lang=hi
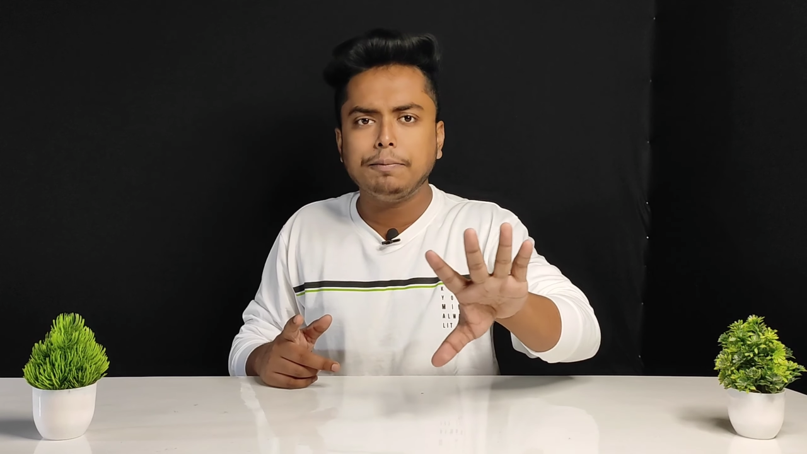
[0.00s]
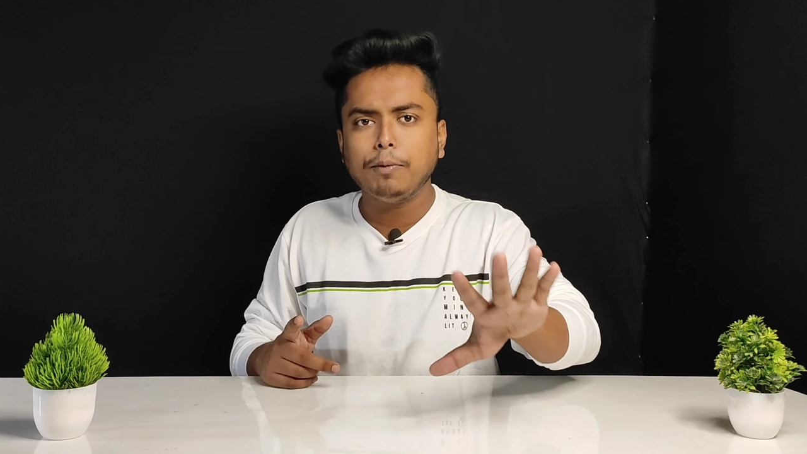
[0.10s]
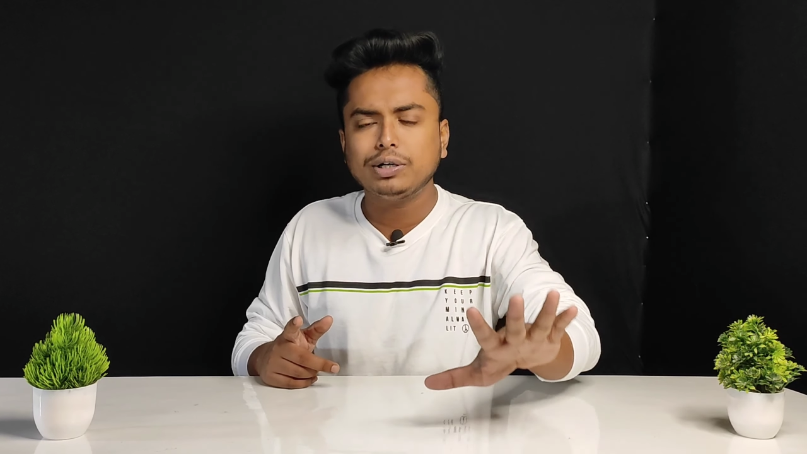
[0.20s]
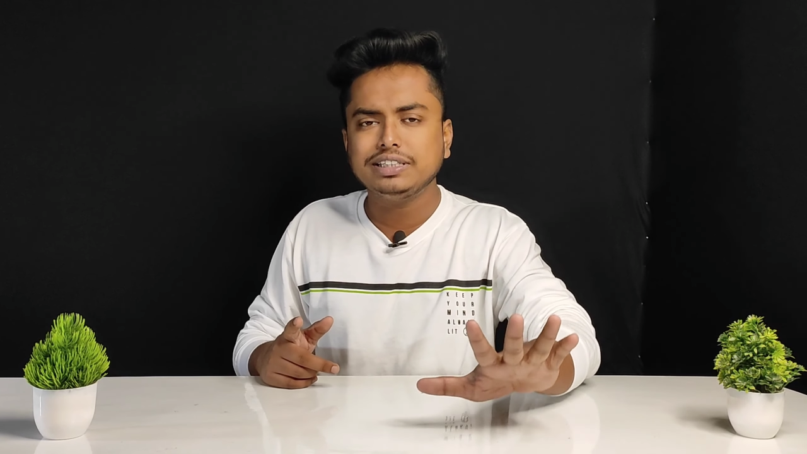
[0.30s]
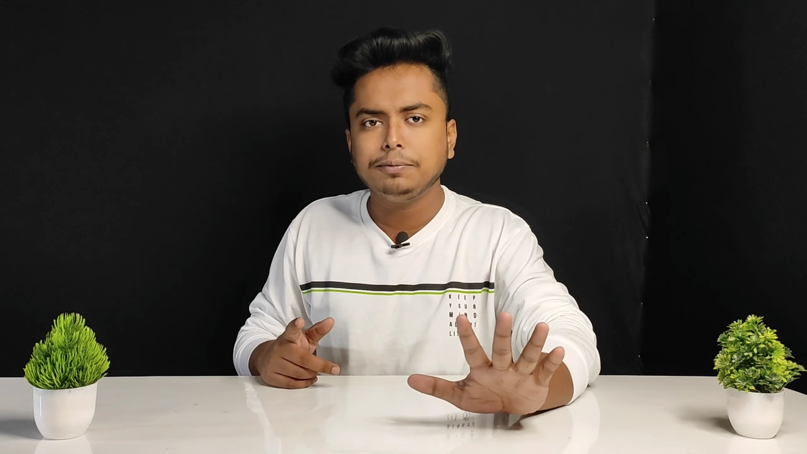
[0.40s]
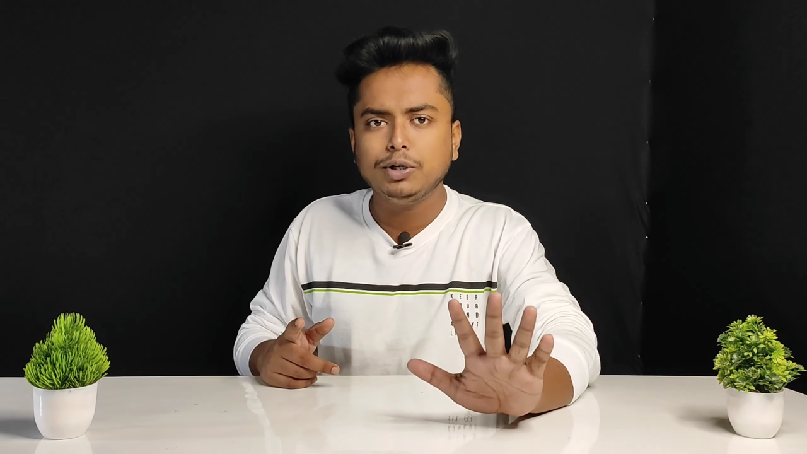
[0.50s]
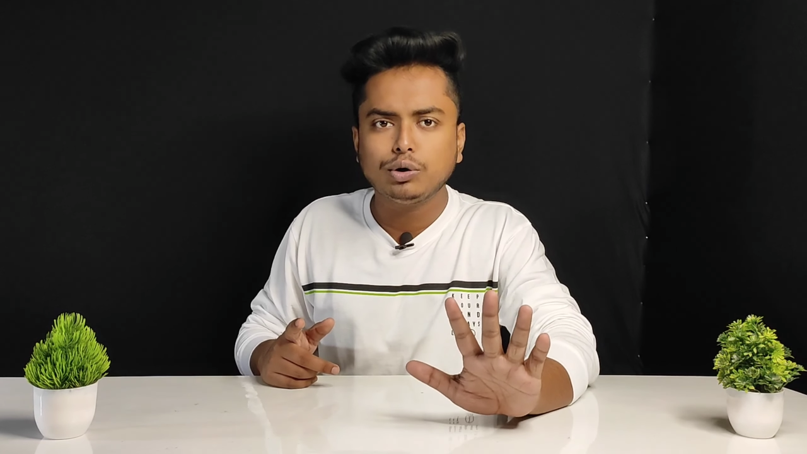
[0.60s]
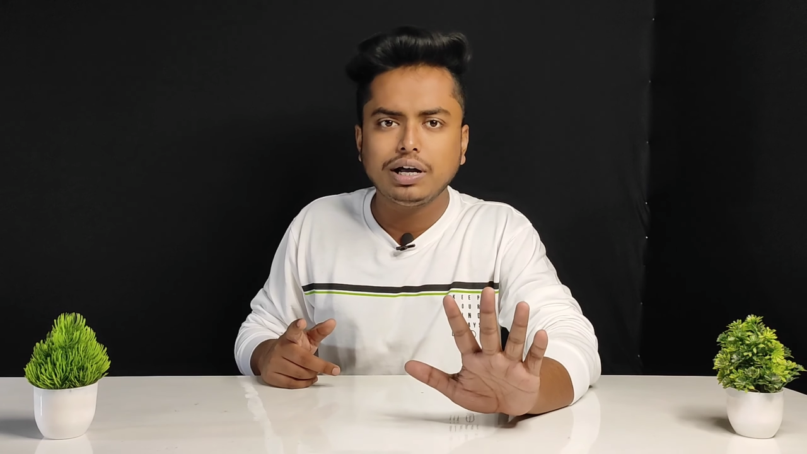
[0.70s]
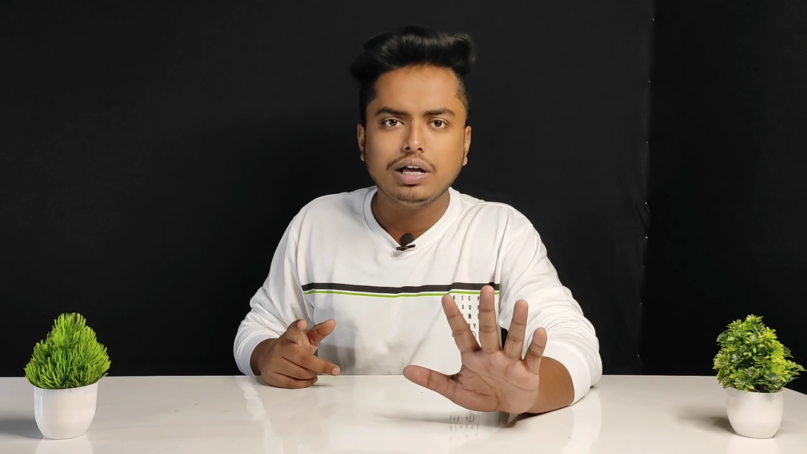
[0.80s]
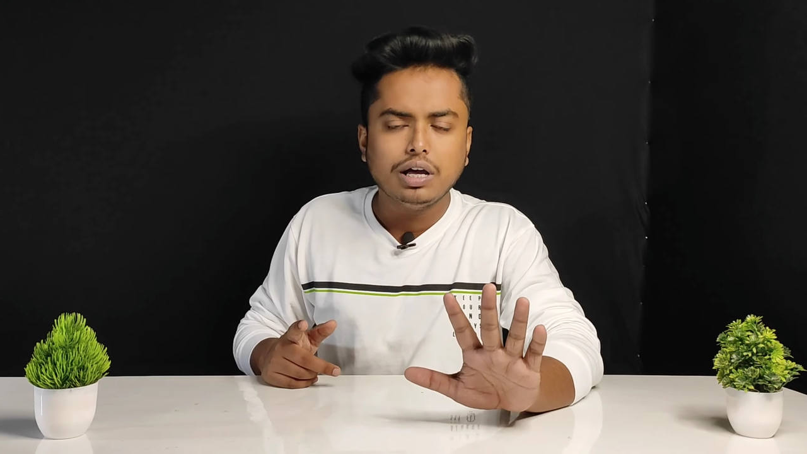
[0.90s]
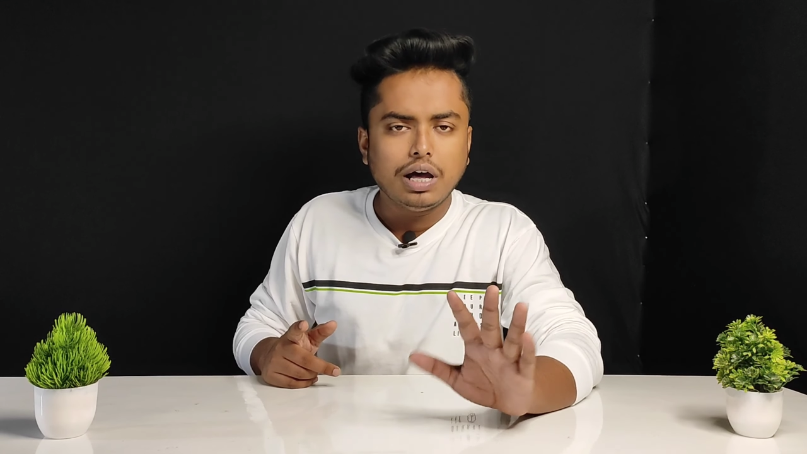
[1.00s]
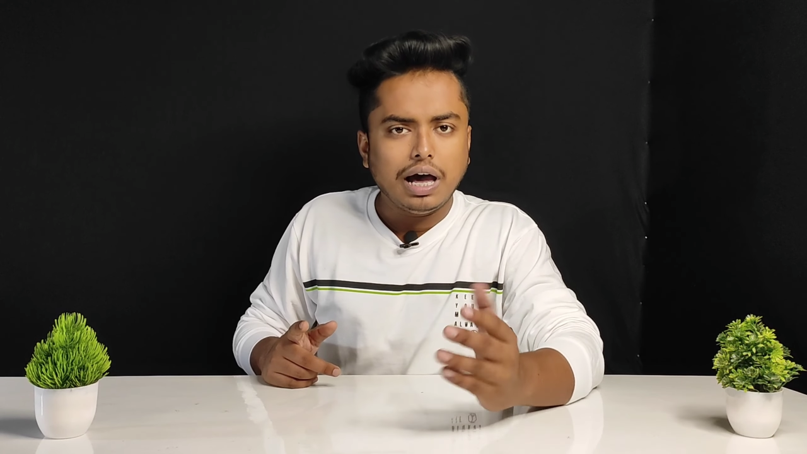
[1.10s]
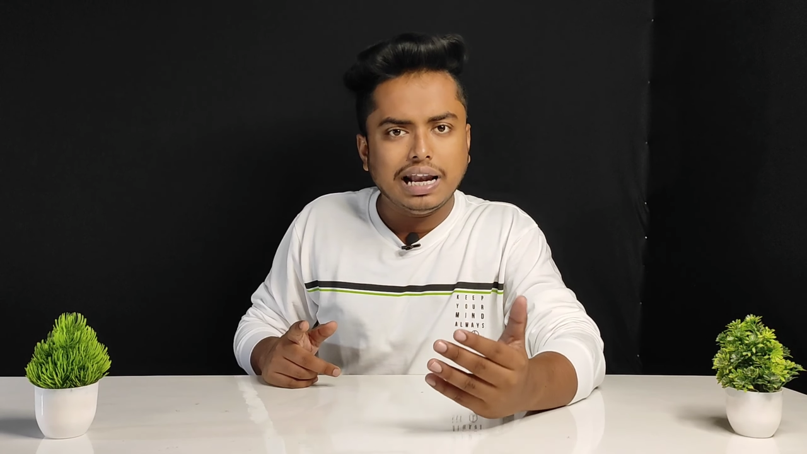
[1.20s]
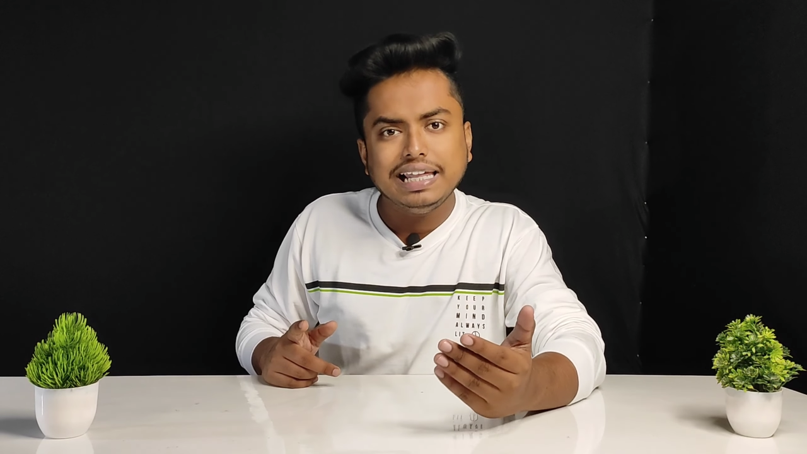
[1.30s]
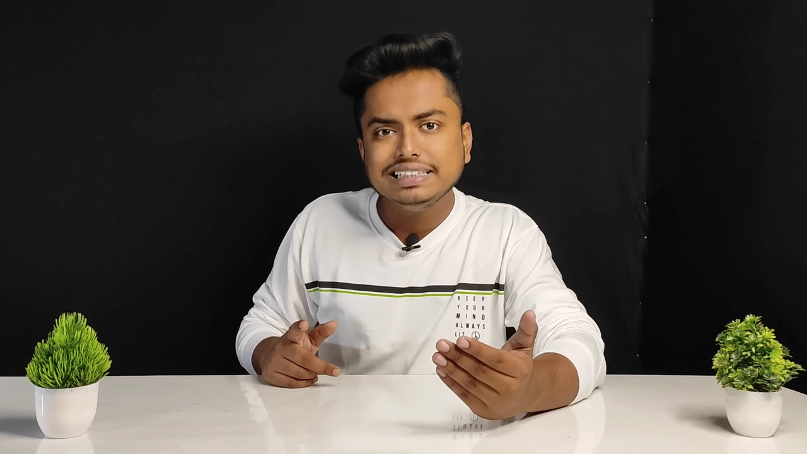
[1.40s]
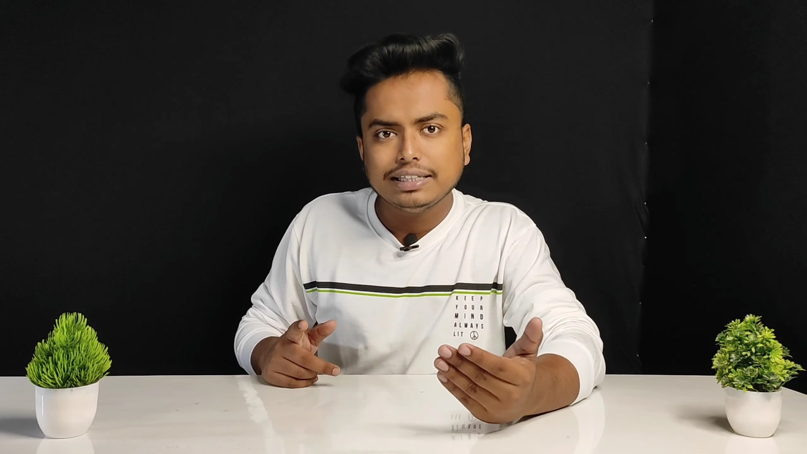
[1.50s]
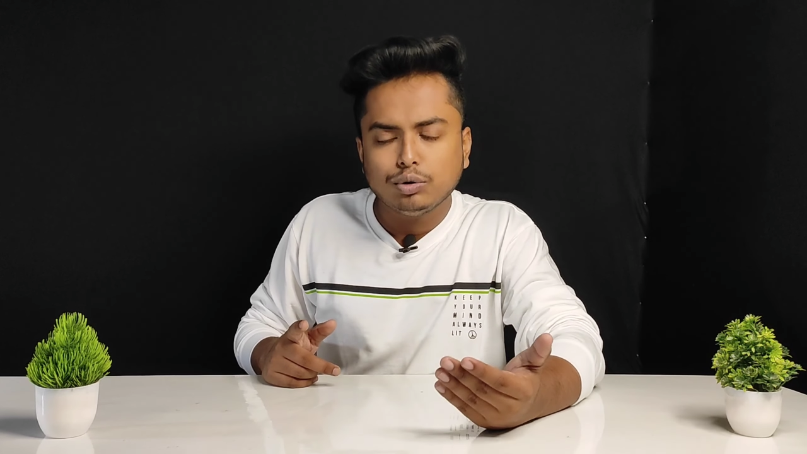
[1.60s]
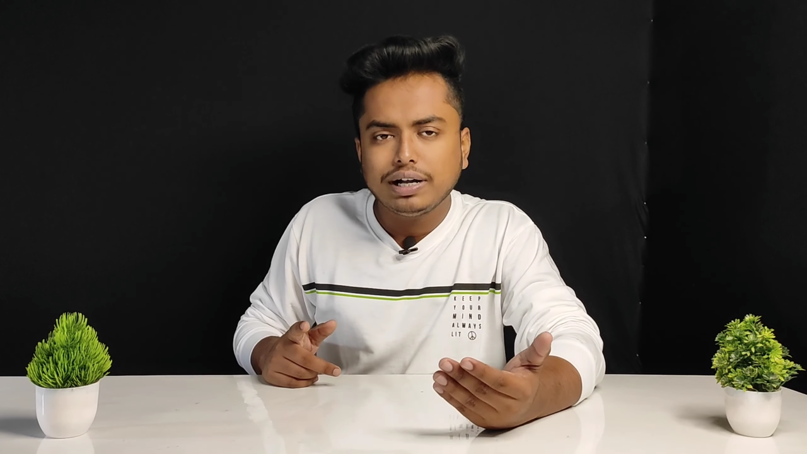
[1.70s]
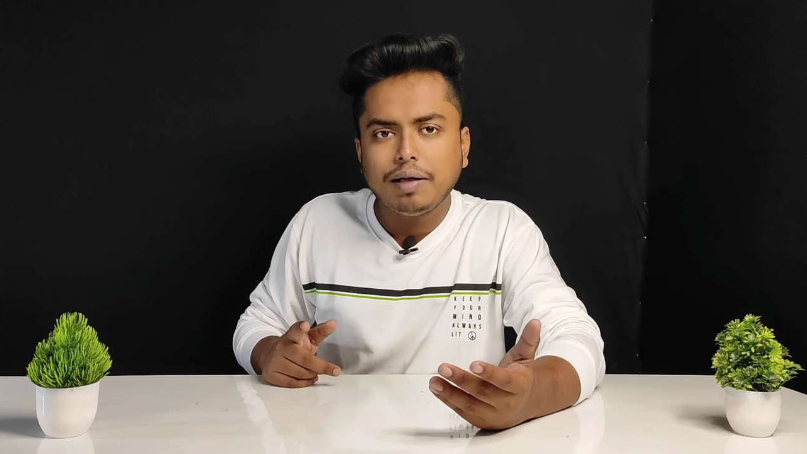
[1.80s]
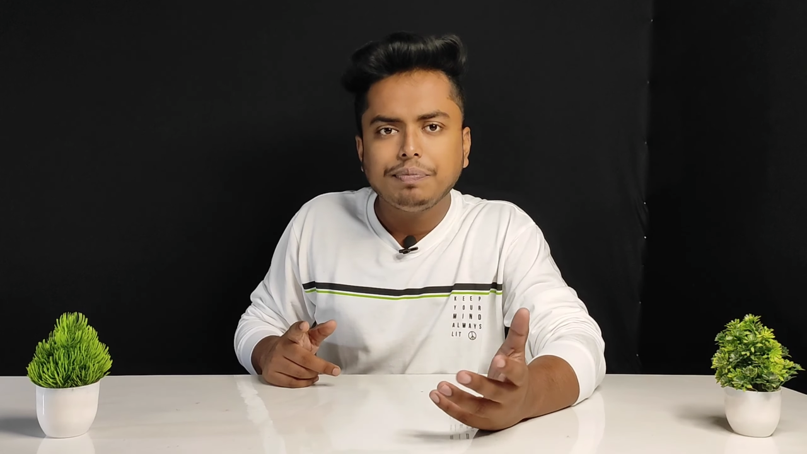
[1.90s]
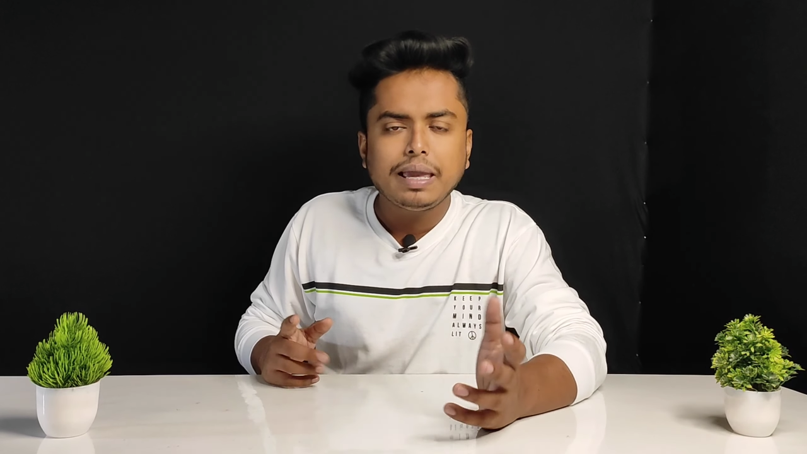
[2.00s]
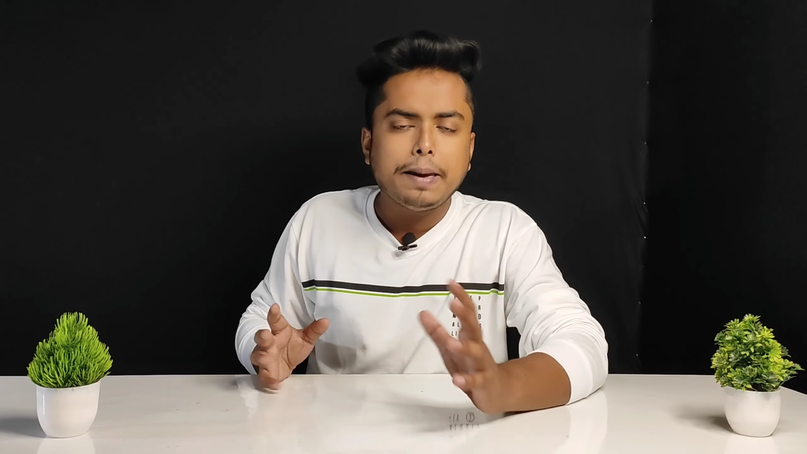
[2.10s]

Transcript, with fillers: अनबॉक्सिंग वीडियो का लिंक दे दूंगा